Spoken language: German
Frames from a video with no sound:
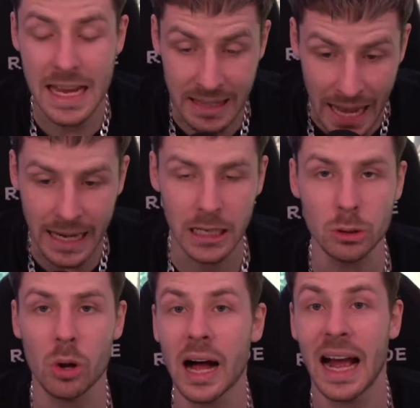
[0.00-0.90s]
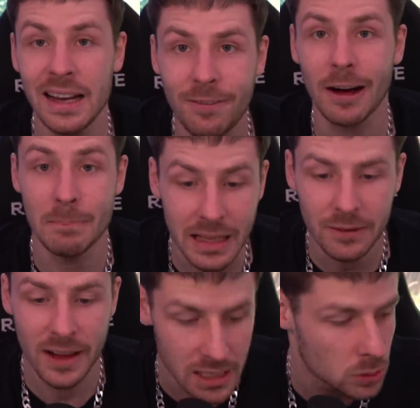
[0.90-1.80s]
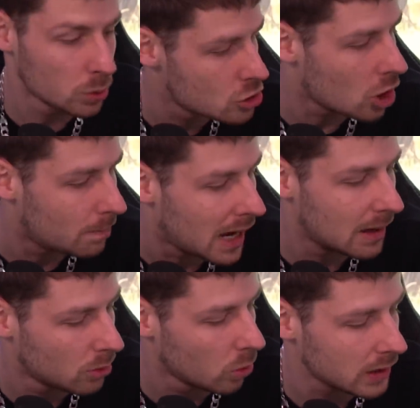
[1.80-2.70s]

Ich denke doch einfach mit, wenn ich so einen Job habe,